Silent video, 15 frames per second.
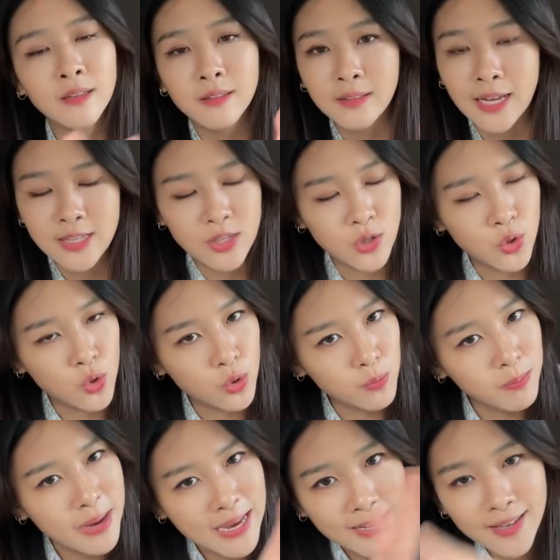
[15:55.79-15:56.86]
它
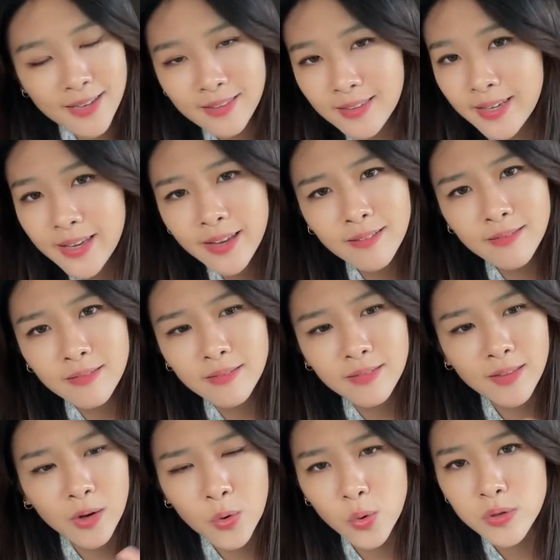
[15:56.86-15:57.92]
每一天
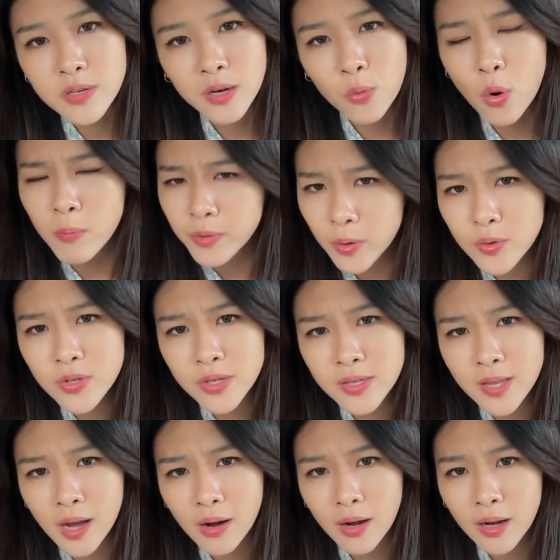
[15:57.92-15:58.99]
的过程我们都知
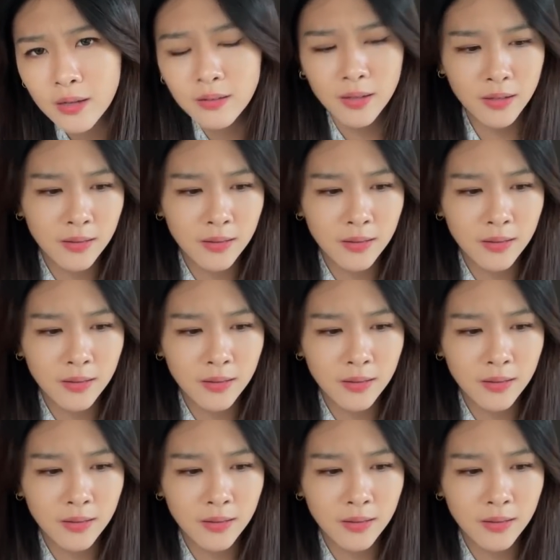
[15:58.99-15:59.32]
道啊。